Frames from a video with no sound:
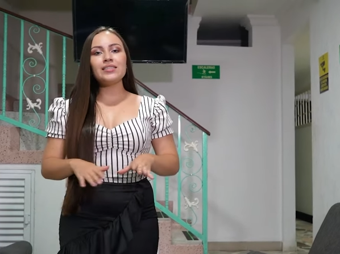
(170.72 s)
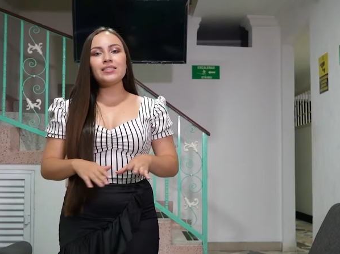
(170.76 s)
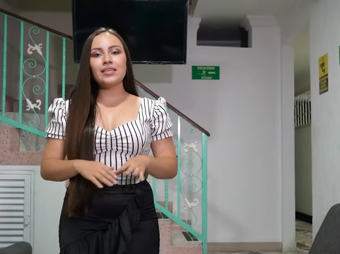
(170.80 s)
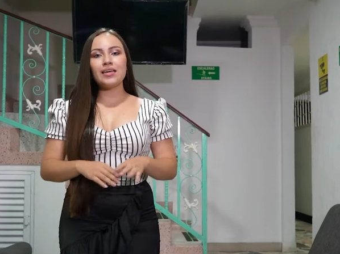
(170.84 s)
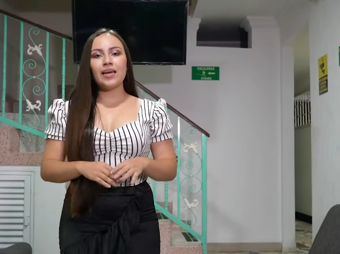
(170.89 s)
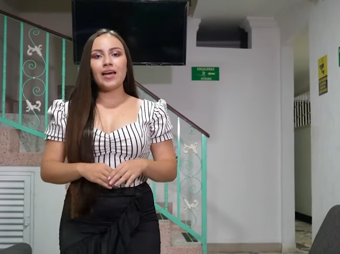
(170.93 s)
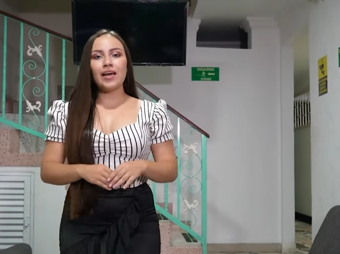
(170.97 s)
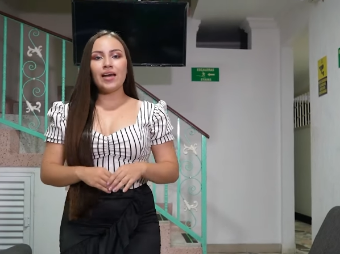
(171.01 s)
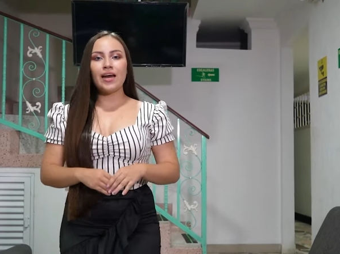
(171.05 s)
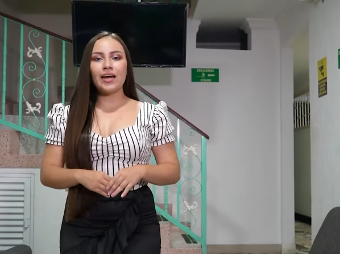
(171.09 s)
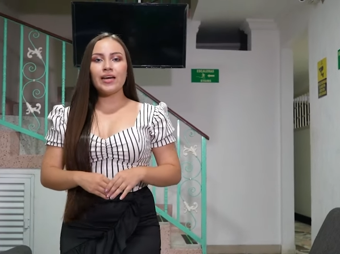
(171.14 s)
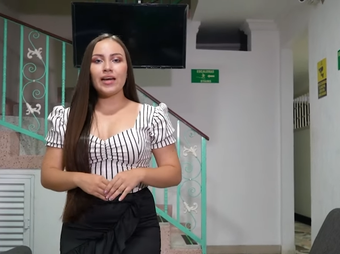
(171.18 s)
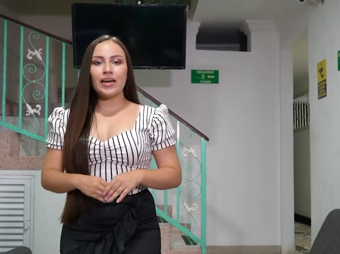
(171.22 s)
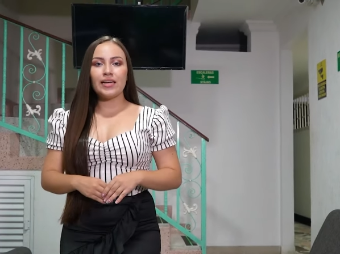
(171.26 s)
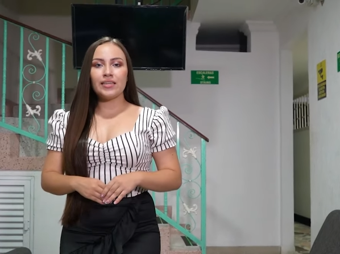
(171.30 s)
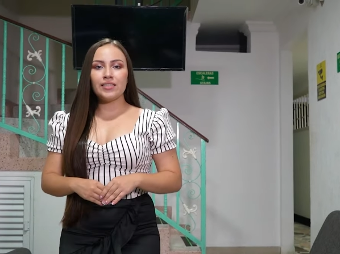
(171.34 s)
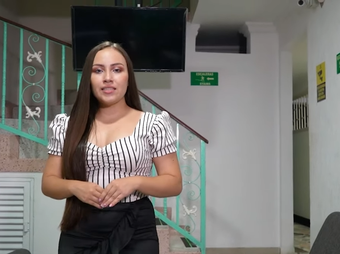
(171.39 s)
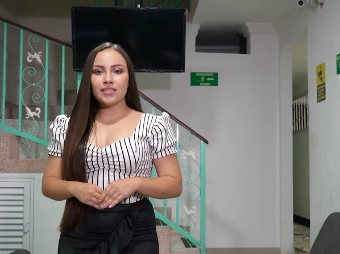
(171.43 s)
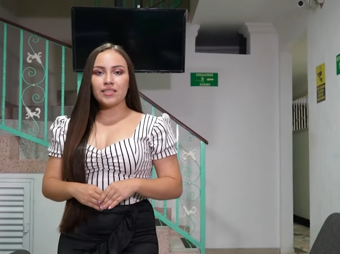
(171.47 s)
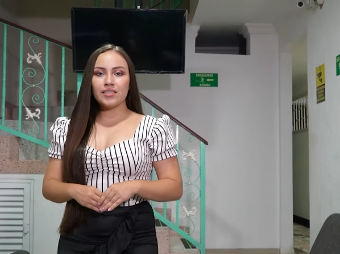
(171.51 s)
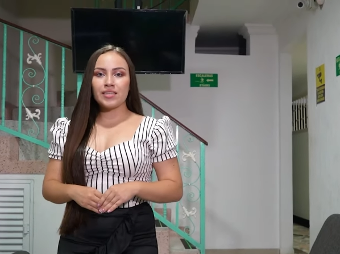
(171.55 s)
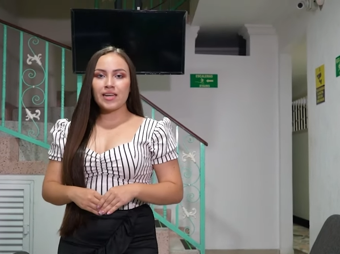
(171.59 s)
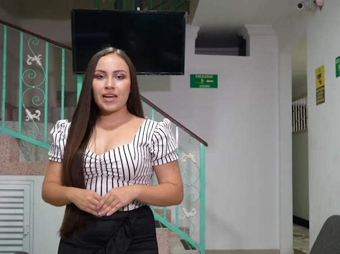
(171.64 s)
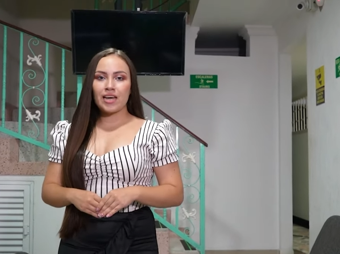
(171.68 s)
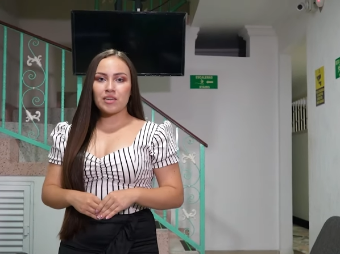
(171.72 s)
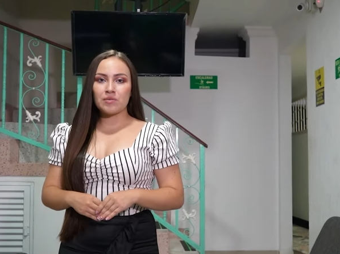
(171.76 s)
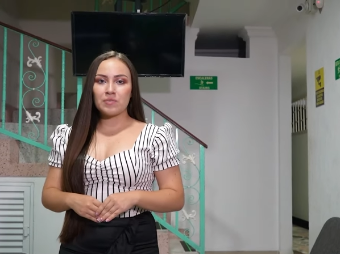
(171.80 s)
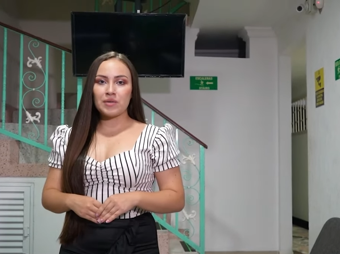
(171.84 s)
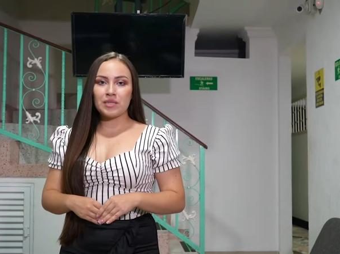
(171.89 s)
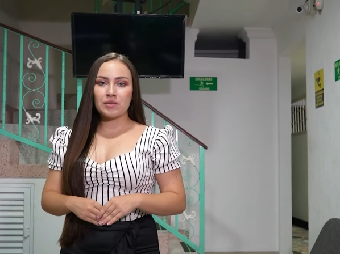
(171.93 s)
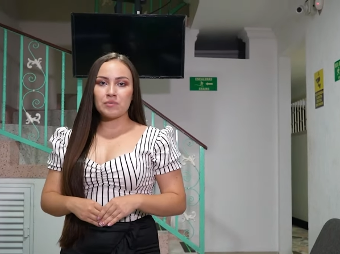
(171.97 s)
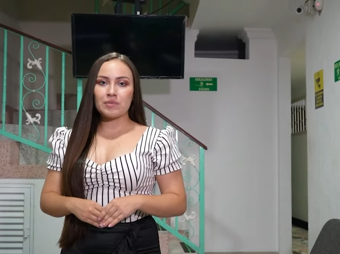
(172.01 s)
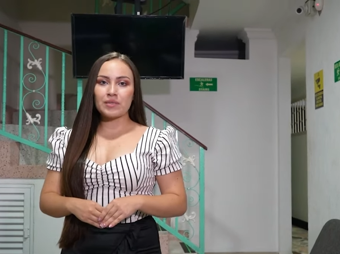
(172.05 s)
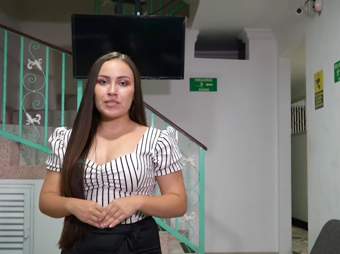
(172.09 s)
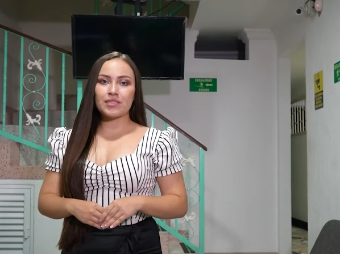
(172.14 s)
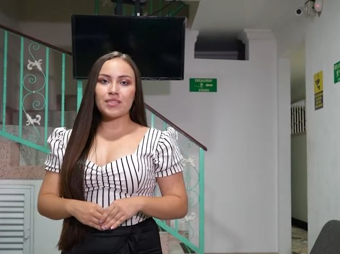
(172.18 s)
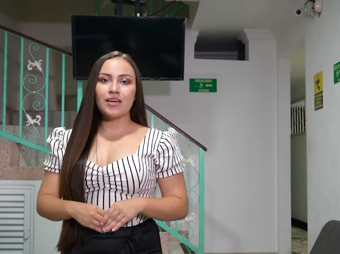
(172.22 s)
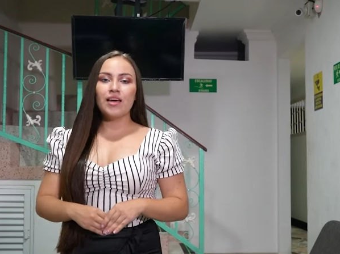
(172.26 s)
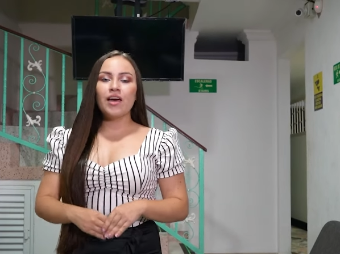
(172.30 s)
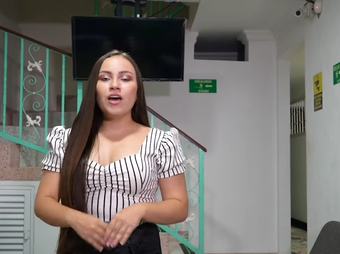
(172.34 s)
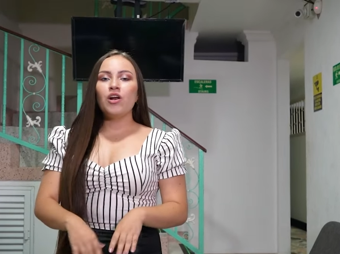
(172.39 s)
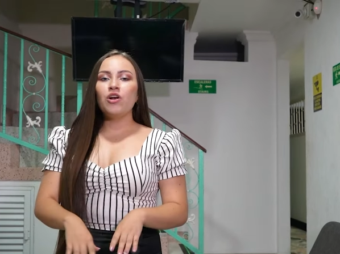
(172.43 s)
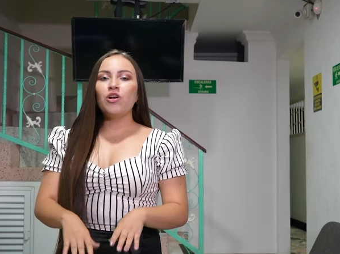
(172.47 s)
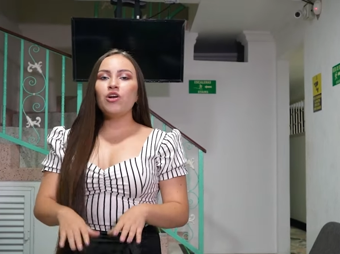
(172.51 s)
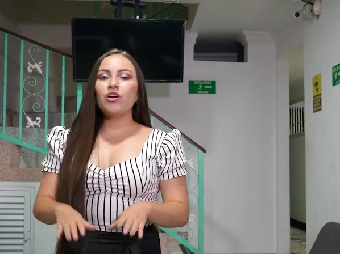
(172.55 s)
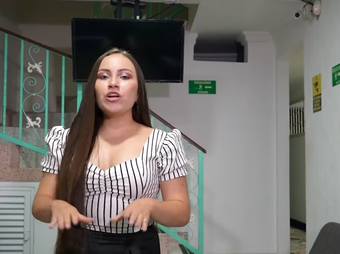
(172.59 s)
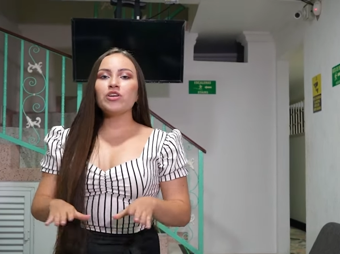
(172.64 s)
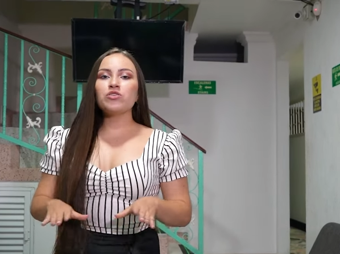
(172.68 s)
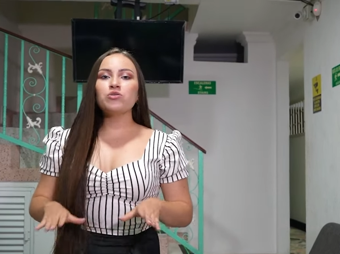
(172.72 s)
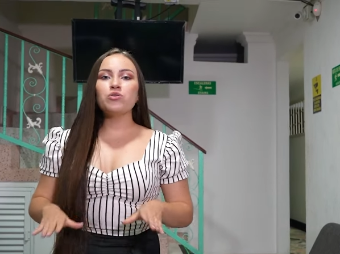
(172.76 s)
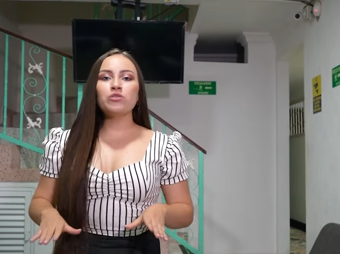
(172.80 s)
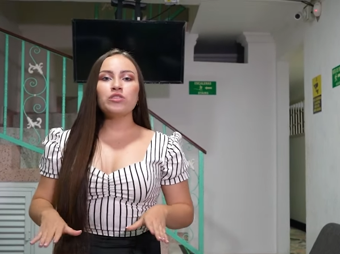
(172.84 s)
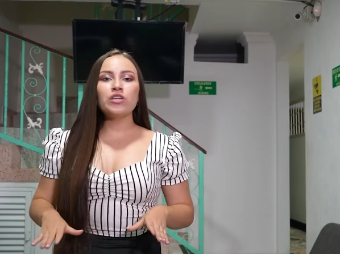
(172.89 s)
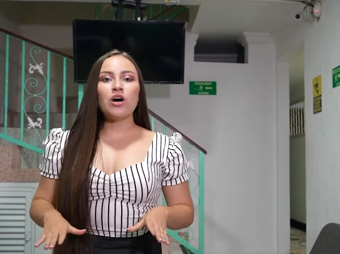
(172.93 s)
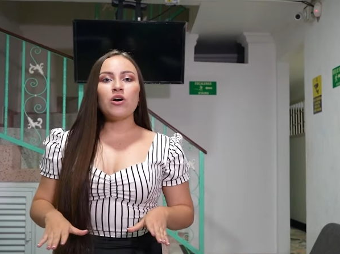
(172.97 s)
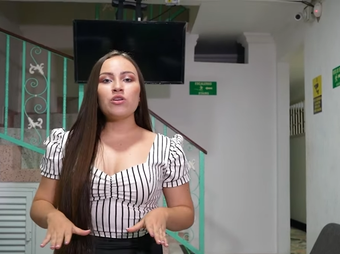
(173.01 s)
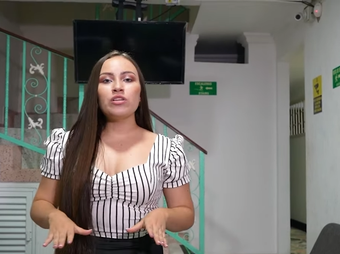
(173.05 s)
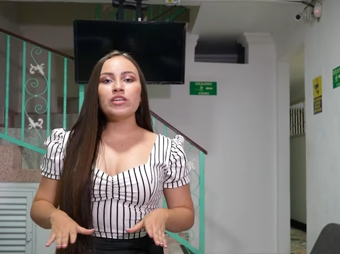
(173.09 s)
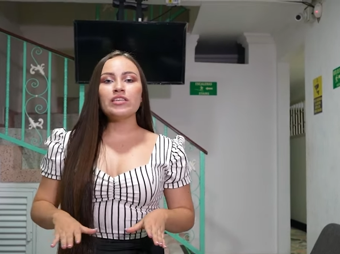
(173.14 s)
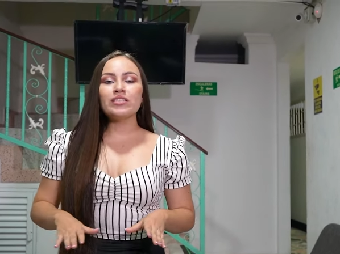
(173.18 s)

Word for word: a hacer el análisis de las mismas. Los resultados